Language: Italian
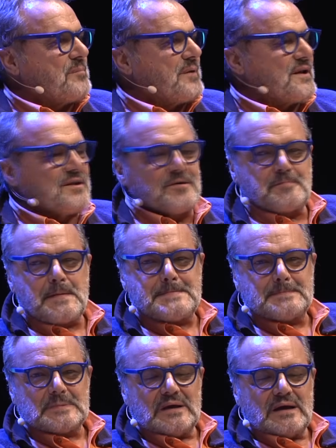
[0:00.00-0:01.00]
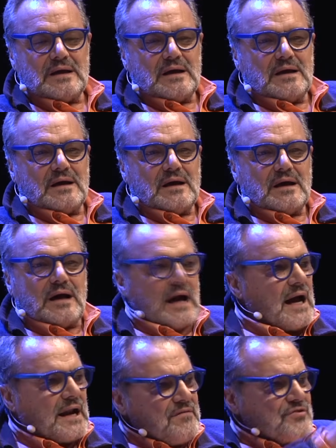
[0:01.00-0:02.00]
periodo,
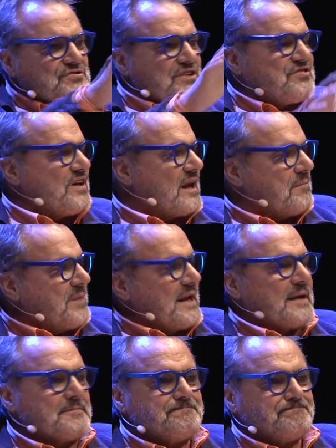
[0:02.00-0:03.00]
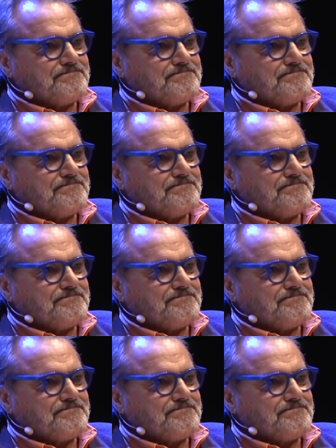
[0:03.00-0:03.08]
Arrivo stasera, bene.